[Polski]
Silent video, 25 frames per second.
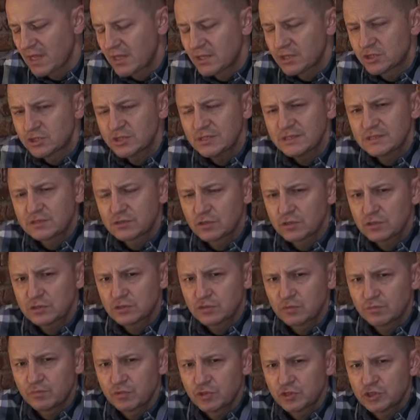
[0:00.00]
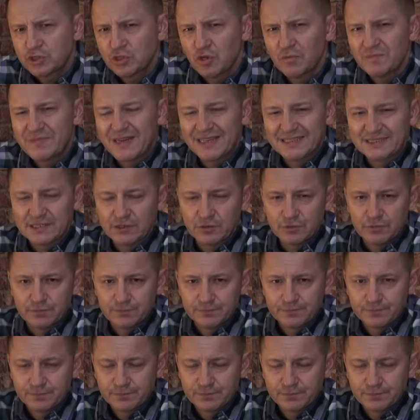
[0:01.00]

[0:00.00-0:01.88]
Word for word: Czy jest coś, co Bóg Ci obiecał,